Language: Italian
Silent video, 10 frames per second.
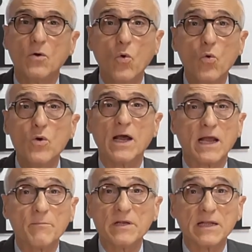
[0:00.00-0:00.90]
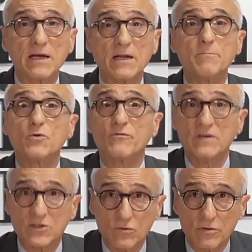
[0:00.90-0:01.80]
una capitale
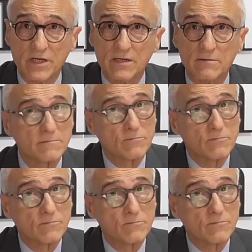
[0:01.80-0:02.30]
provvisoria,